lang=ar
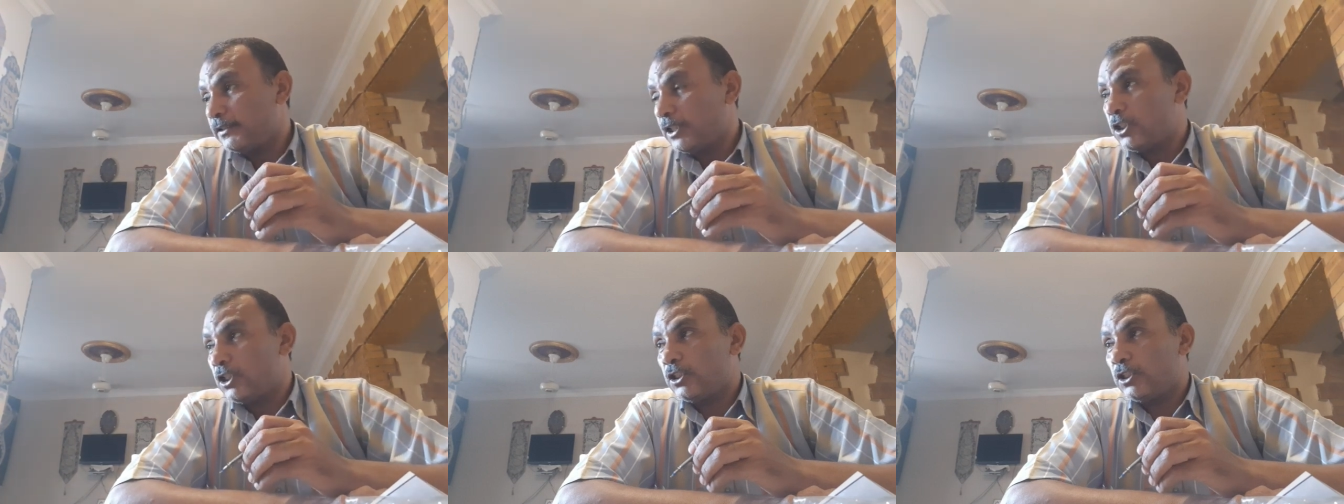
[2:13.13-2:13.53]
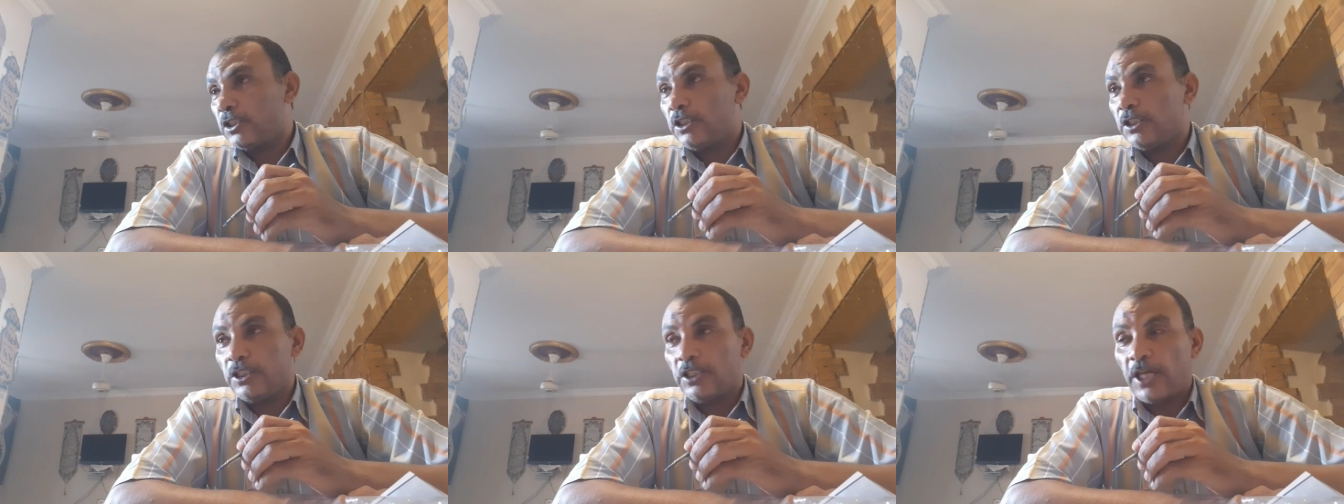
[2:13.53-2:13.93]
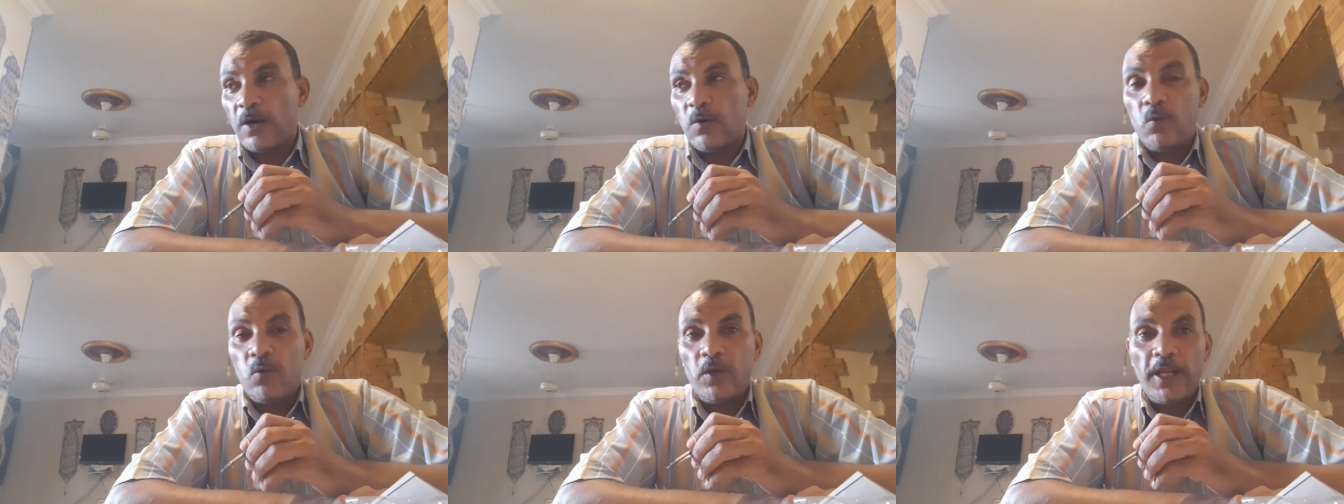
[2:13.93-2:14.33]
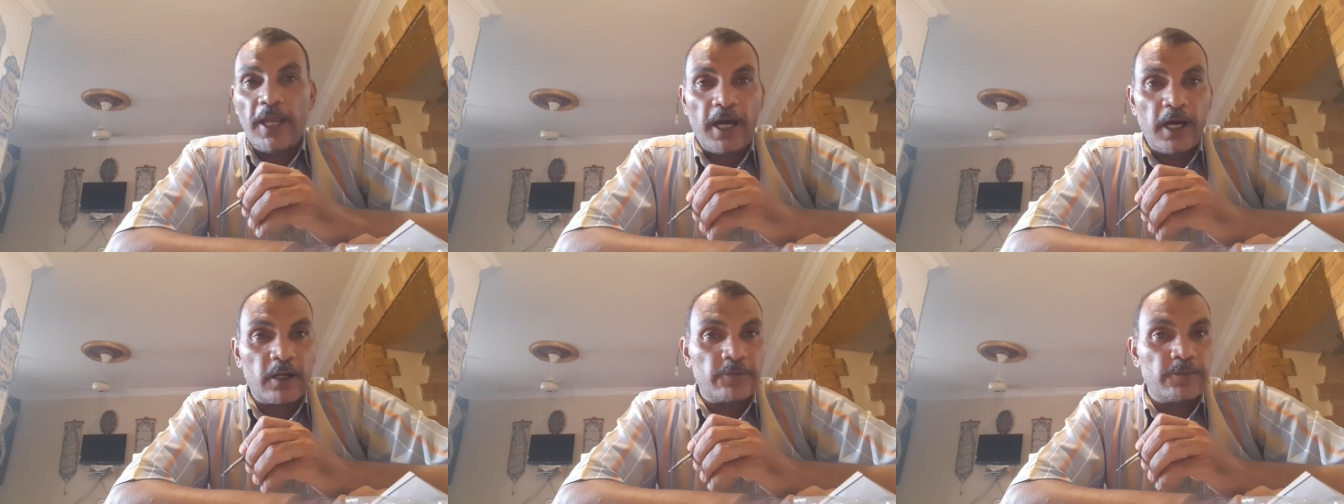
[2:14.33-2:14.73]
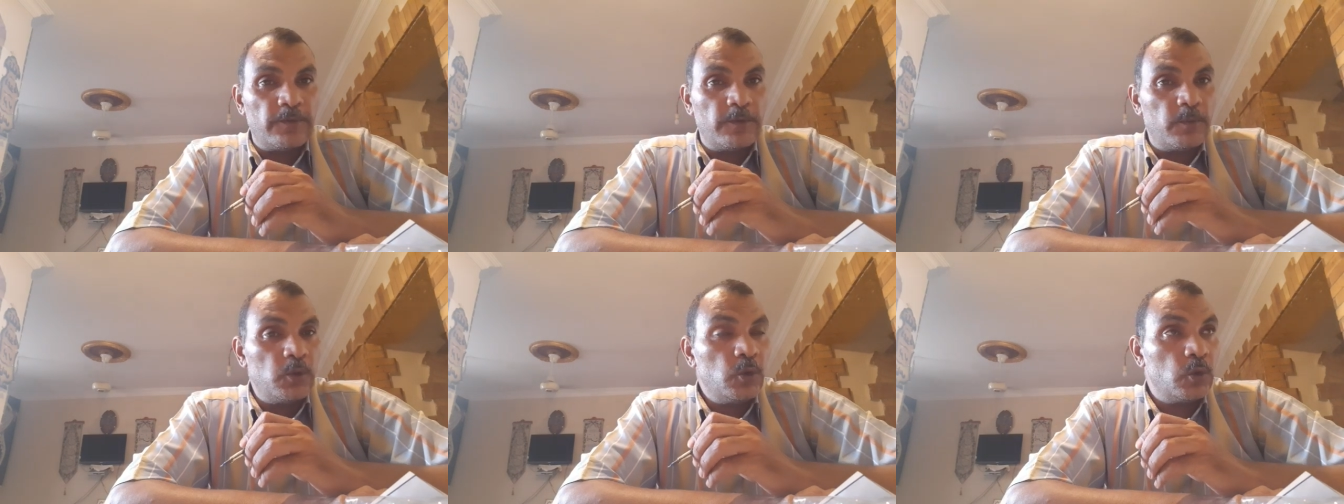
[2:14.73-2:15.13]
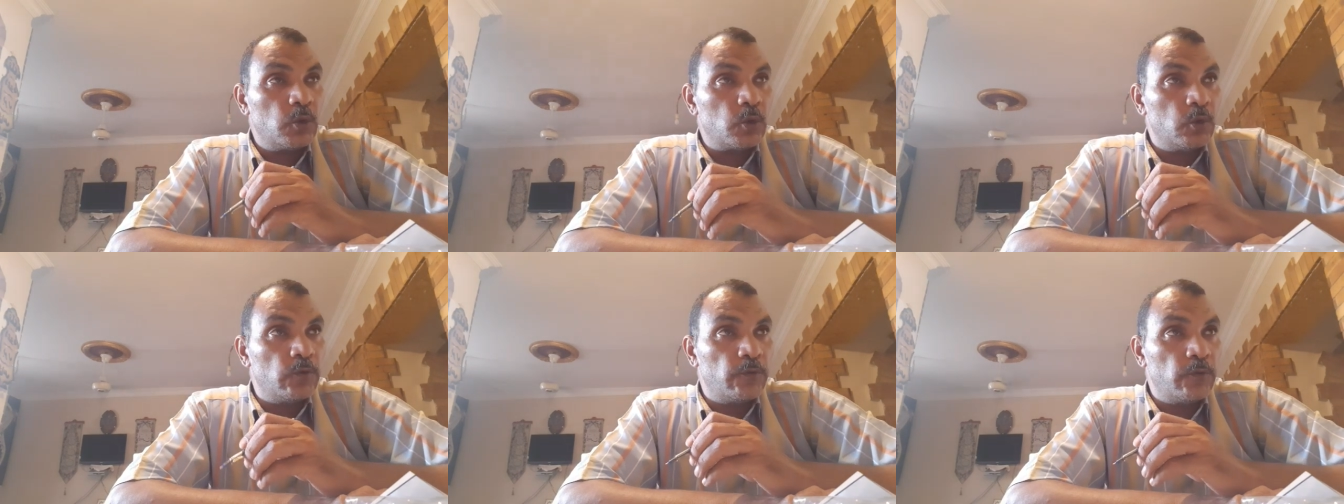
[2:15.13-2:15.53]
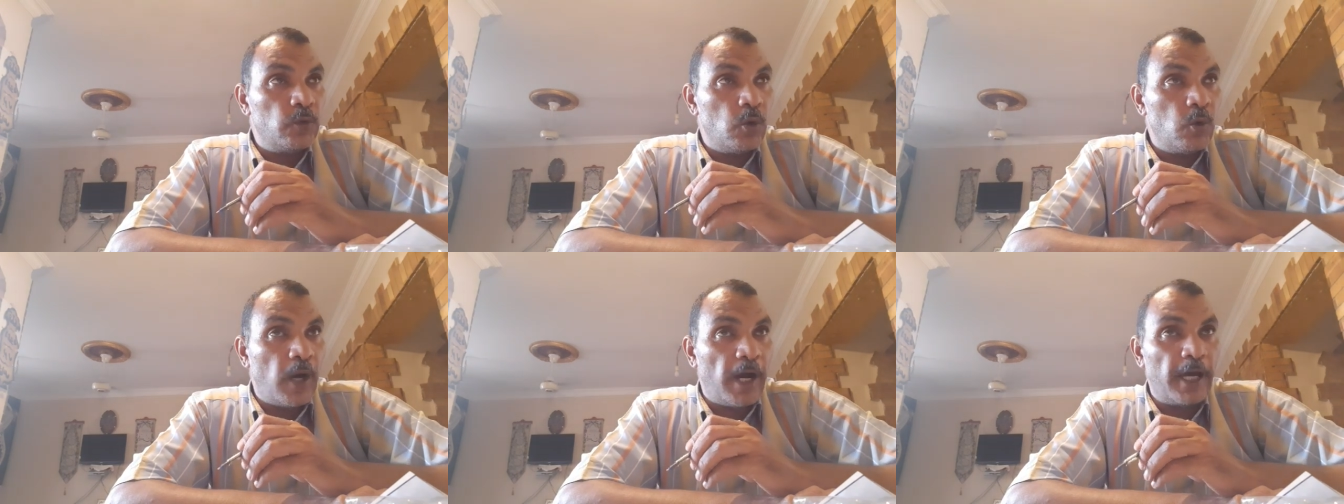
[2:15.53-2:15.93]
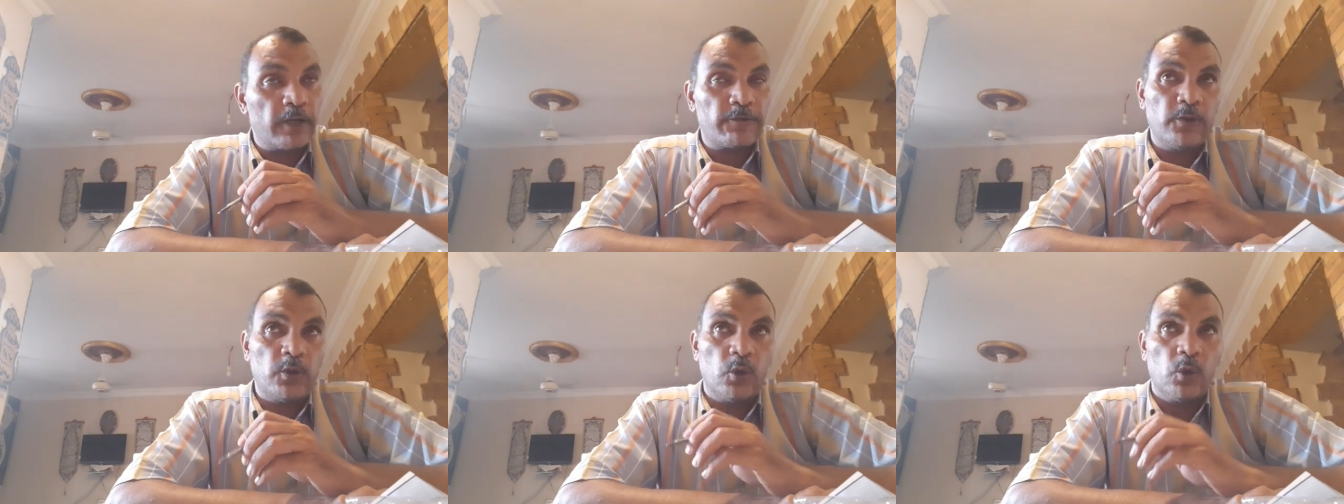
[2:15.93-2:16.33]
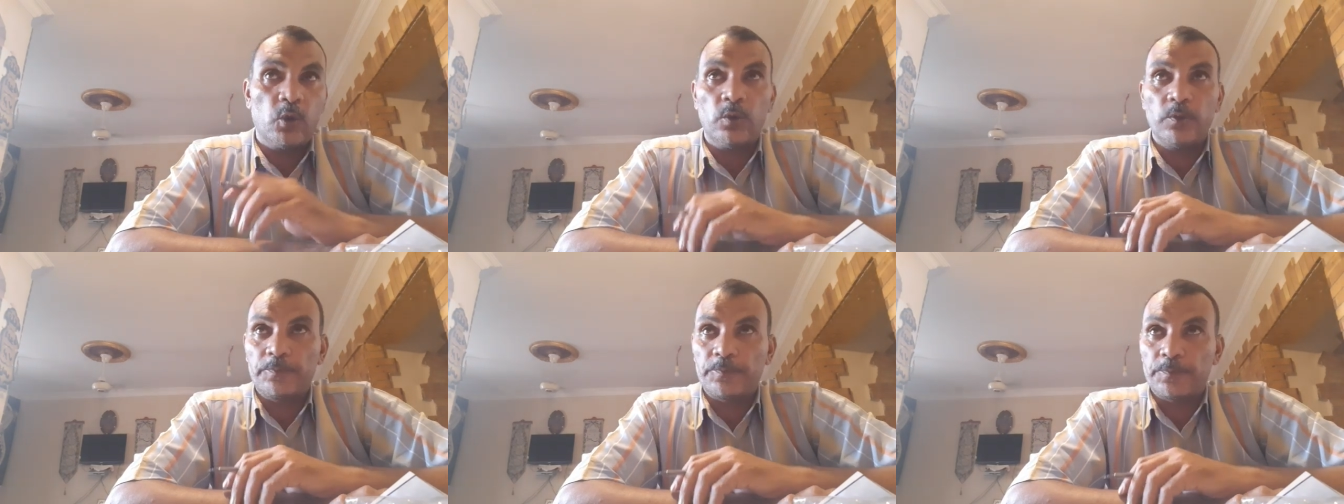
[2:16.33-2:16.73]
تجد أن أول حرف من حروفه هو حرف الأو